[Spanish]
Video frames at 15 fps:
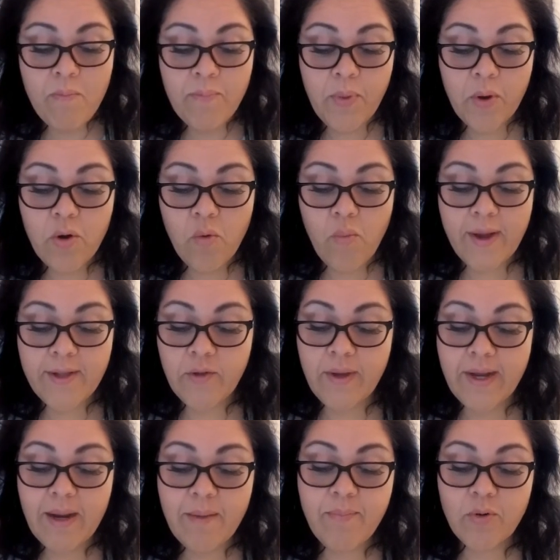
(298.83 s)
por cuanto
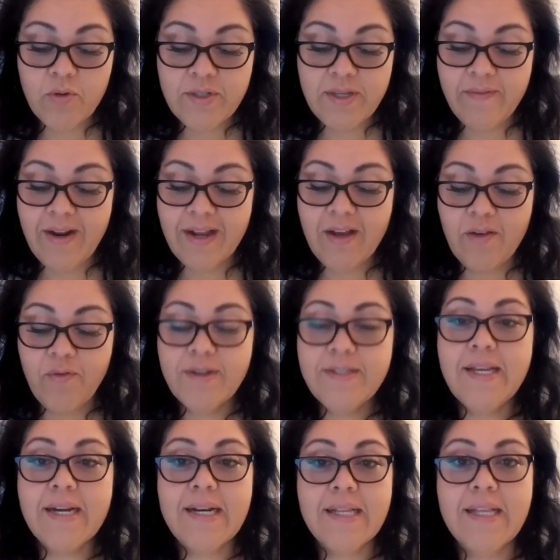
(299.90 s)
era imposible que
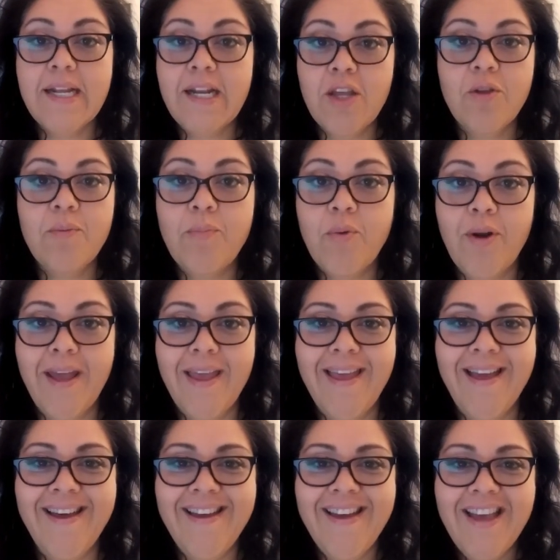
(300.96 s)
fuese retenido por
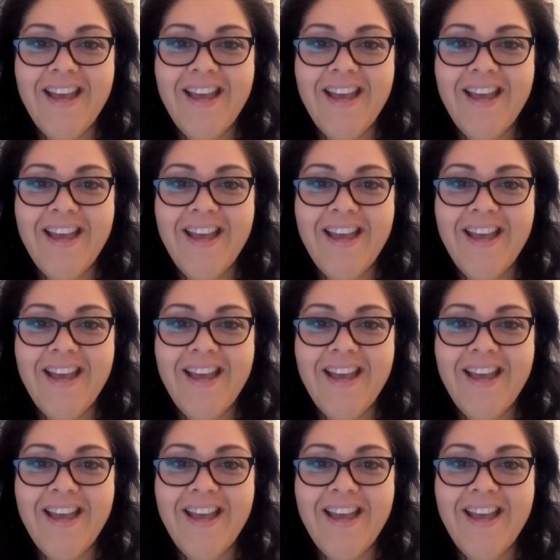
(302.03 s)
ella.